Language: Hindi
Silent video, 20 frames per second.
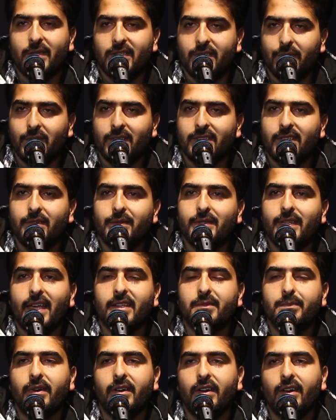एम अ सिविल सर्विस
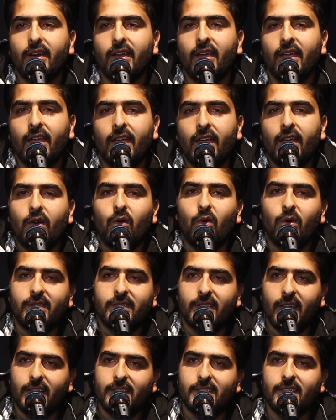एस्परेंट और
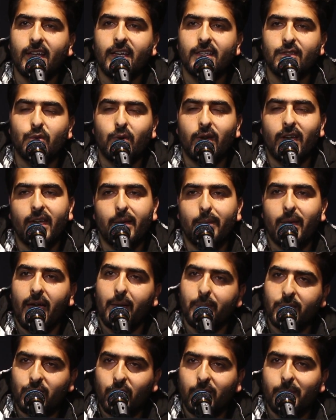साथ साथ जो है मैं
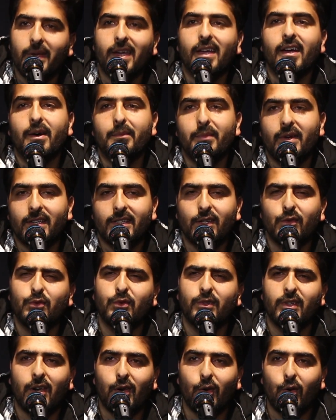अमेजोन में काम करता हूँ
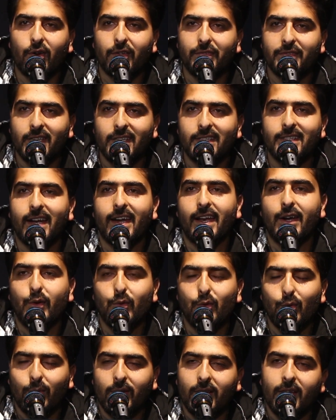सो देर आर लॉट ऑफ थिंग्स दैट आई
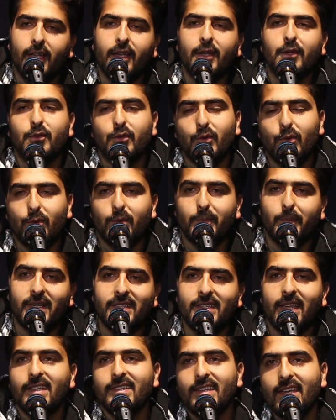डू तो
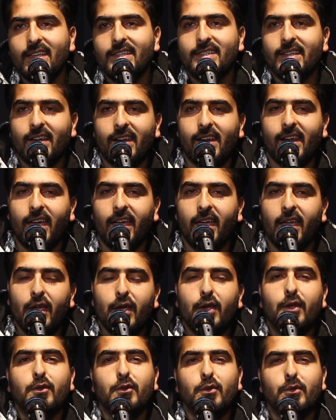बस ऐसे ही चल रहा है
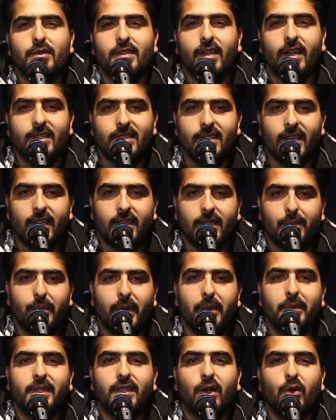उस साथ साथ
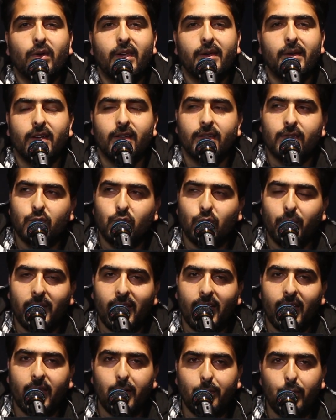मैं बताऊं कि जो
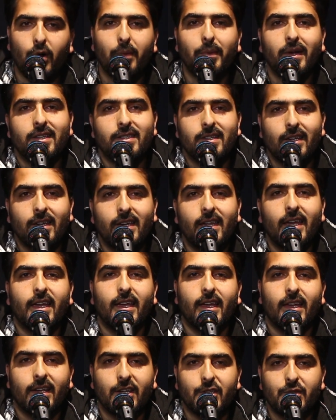मेरा हिप हॉप का जर्नी
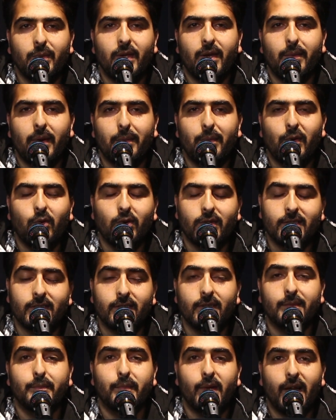है कश्मीर में बिकॉज
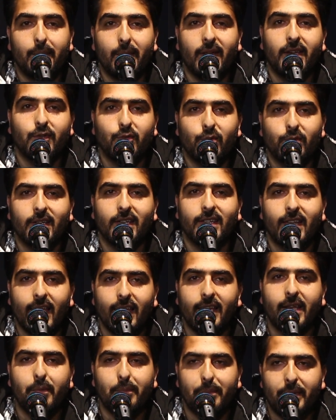मैंने सोचा था
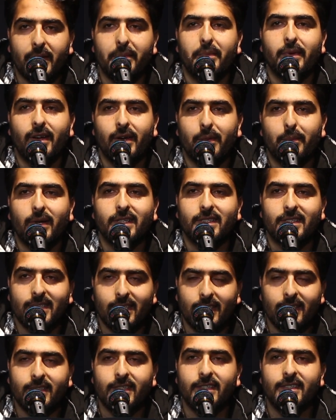आई कम प्रिपेयर बट
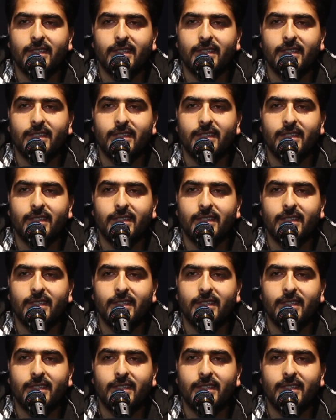सिंस